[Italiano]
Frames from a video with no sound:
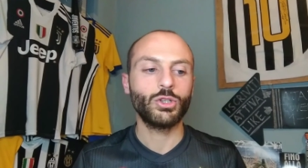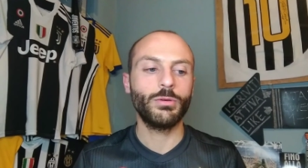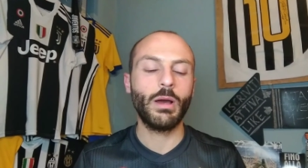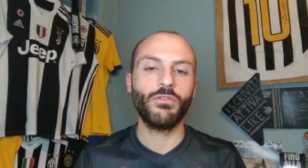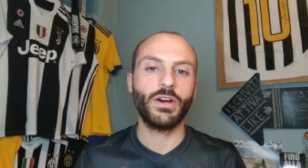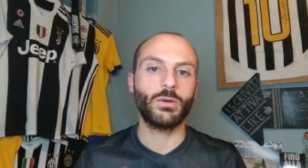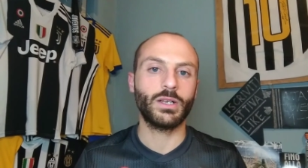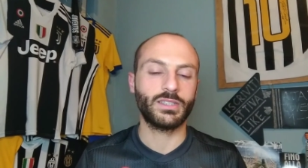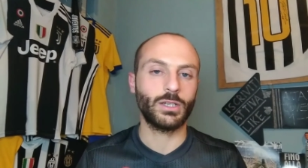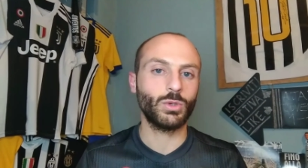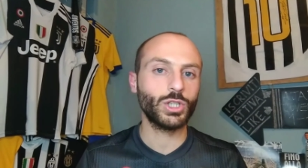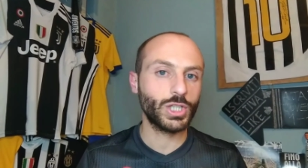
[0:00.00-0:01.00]
Dobbiamo fare una
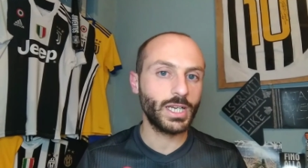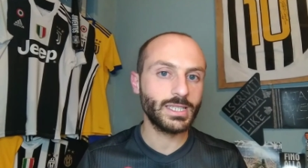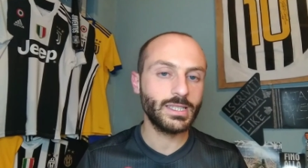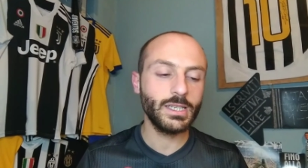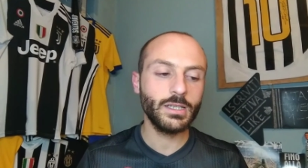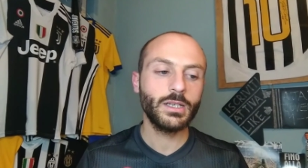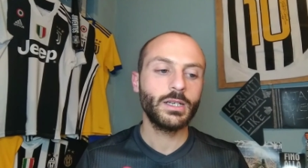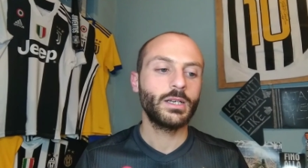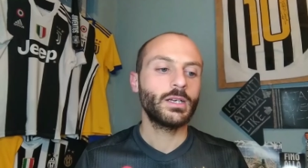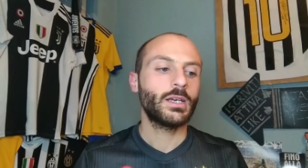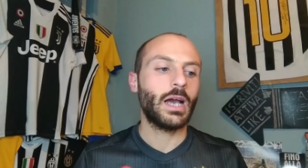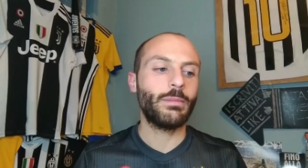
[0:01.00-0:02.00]
statua a Scesni.
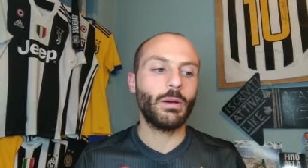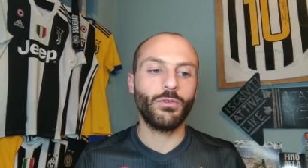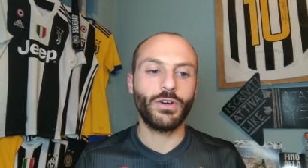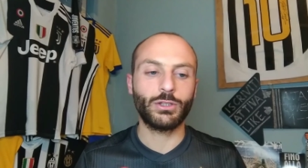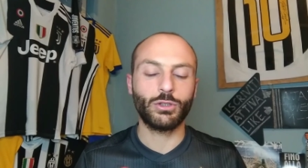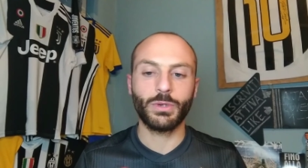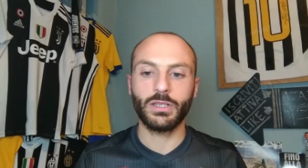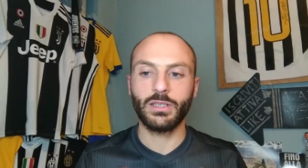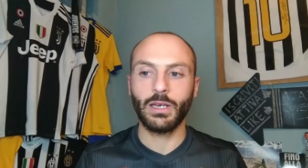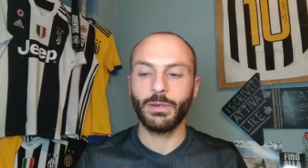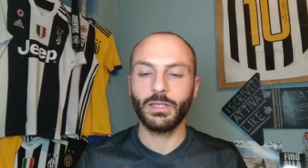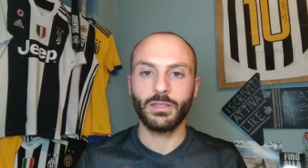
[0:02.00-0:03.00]
Abbiamo fatto
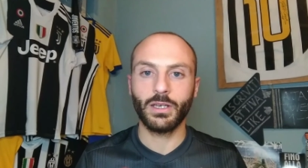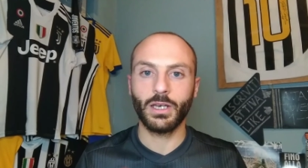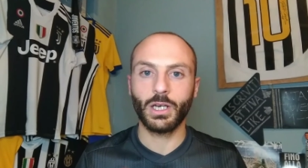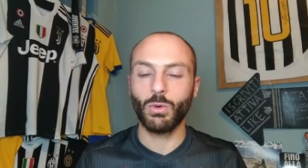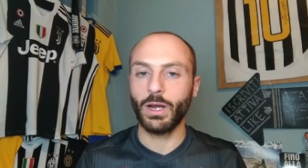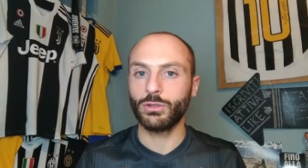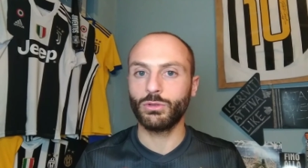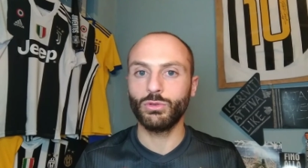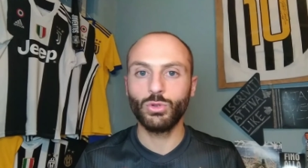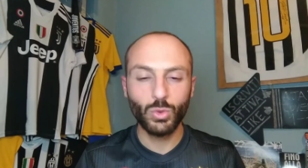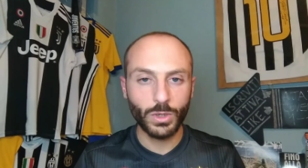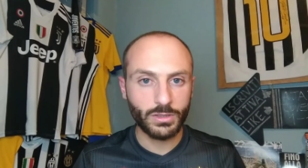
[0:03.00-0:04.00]
praticamente quanto?
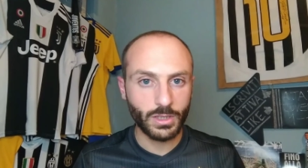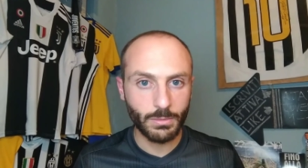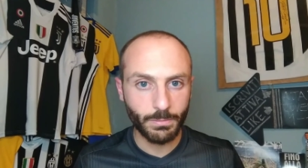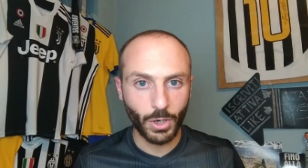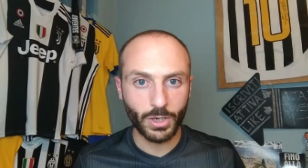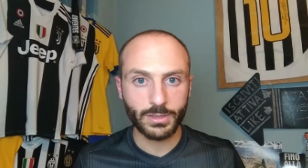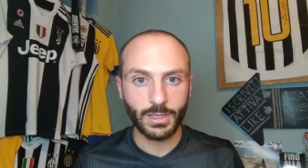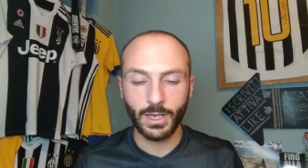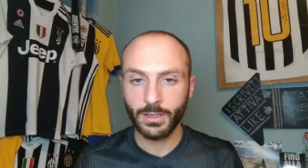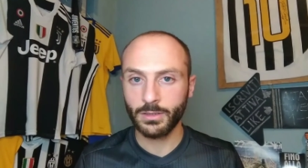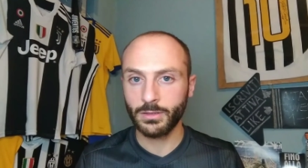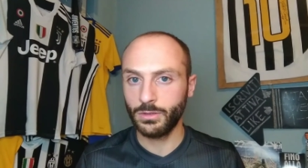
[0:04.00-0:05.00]
Due tiri in
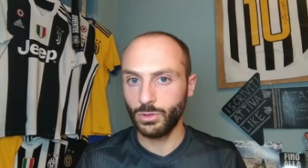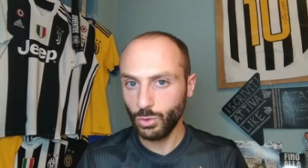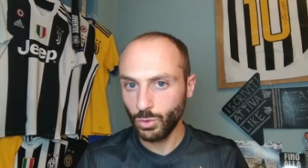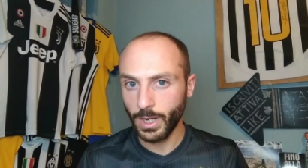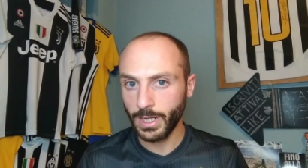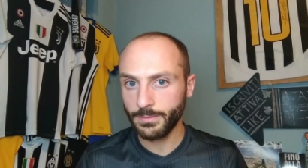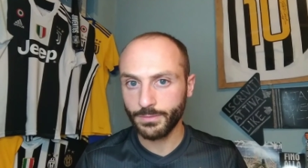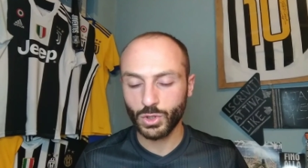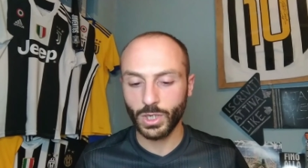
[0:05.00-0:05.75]
porta? Due?